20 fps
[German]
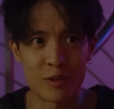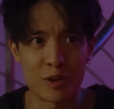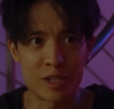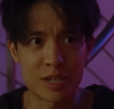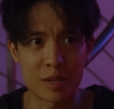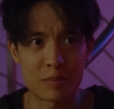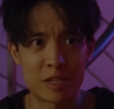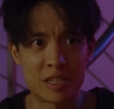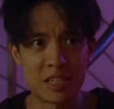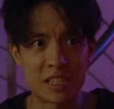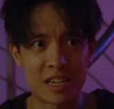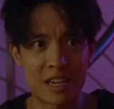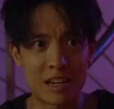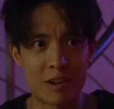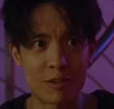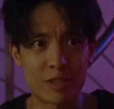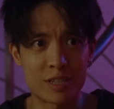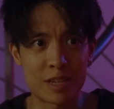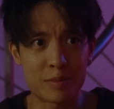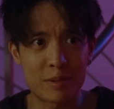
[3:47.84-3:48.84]
schwöre, ich habe den nicht
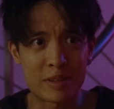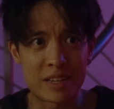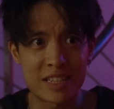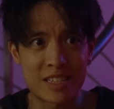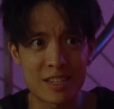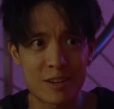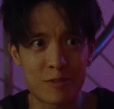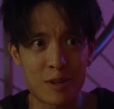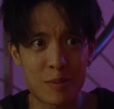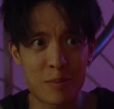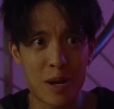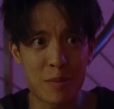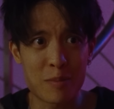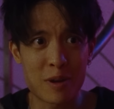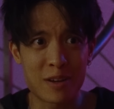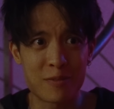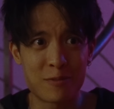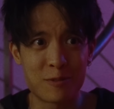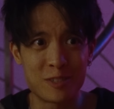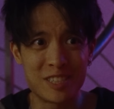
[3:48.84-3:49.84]
geklaut. Ich habe den gestern auf der Parkbank
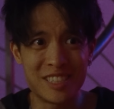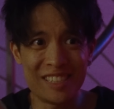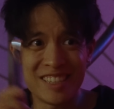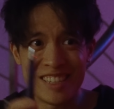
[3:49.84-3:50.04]
gefunden.